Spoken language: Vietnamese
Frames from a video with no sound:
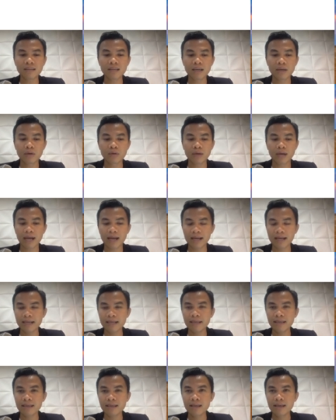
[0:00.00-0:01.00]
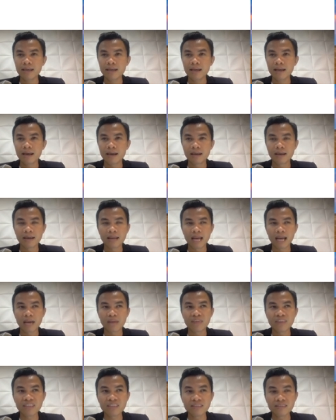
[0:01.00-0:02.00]
theo cái hình là
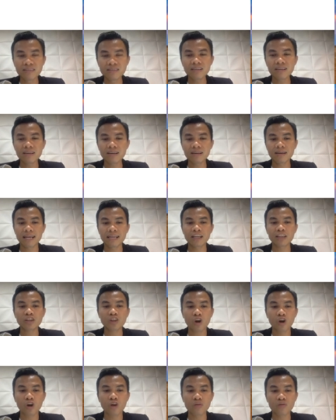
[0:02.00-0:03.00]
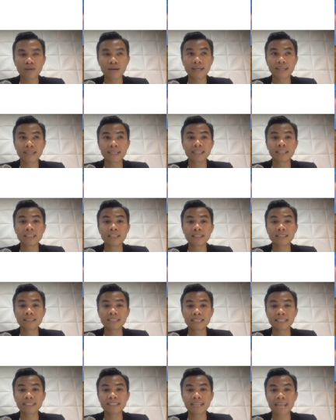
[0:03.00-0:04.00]
ở phía dưới á, là nó to và
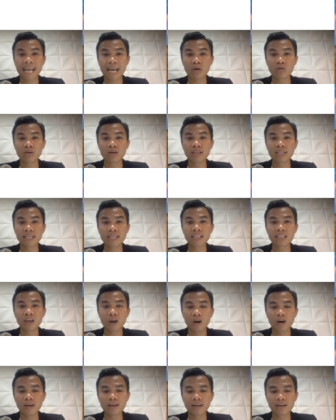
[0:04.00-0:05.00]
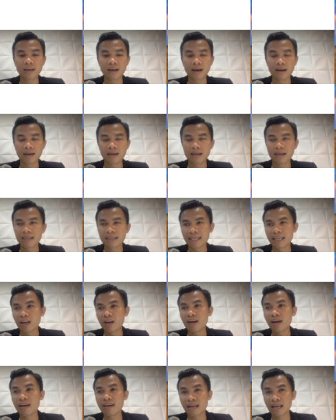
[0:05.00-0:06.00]
trên trên cao nữa thì nó nhỏ dần dần
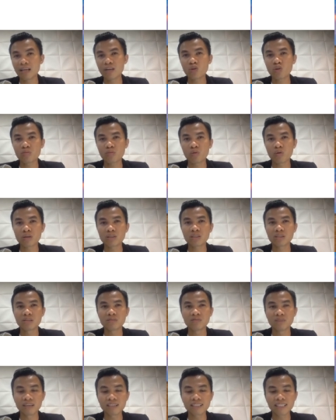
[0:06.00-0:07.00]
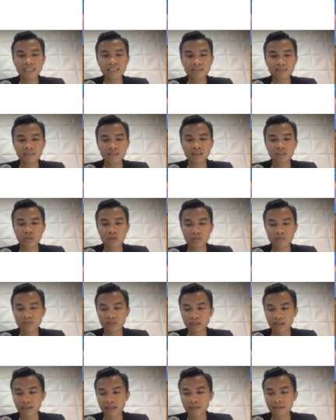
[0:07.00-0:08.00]
thì đó là hình ảnh của một cái sự vững chắc rất là
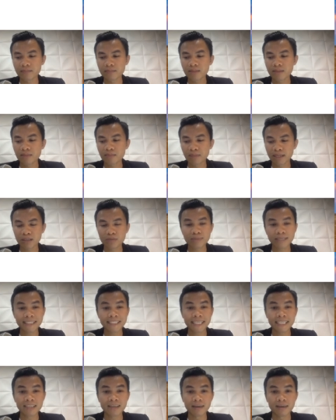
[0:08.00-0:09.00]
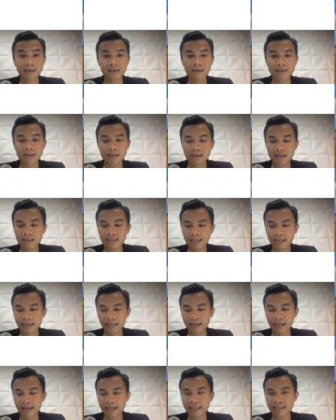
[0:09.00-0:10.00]
tuyệt vời mà chúng ta xây dựng
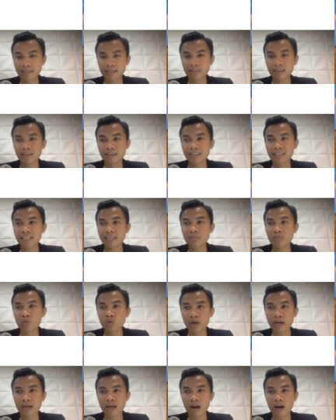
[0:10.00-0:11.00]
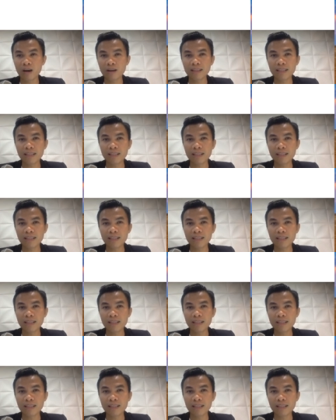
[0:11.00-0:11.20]
thì à, dựa trên cái mô hình đó